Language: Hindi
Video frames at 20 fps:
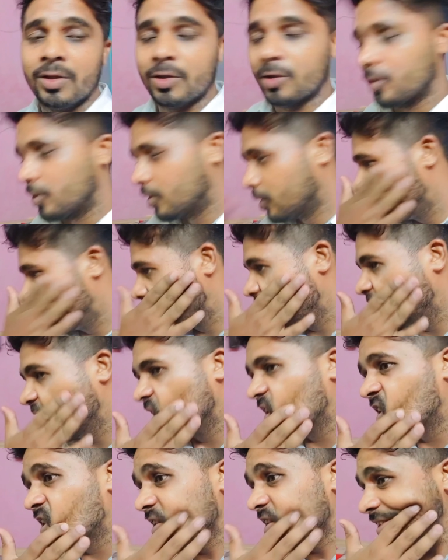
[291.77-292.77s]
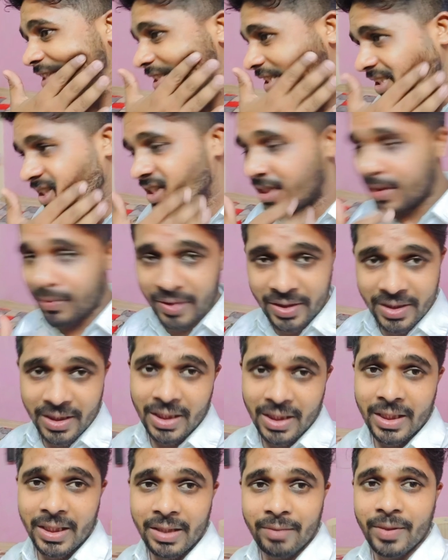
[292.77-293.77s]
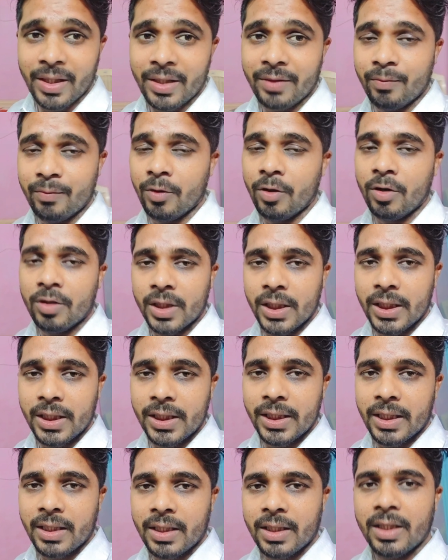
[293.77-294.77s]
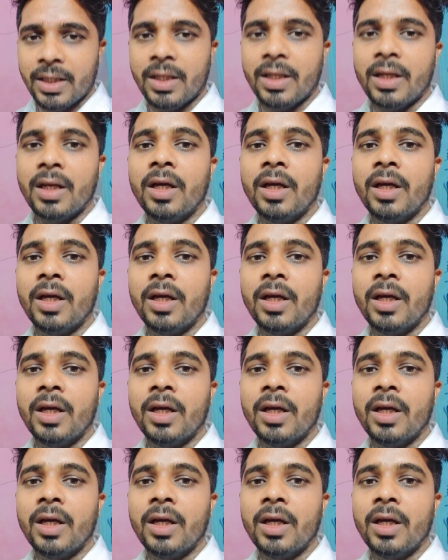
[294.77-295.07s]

तो इसकी वजह से अभी चल रहे हैं भाई ब्लॉग एडिट करना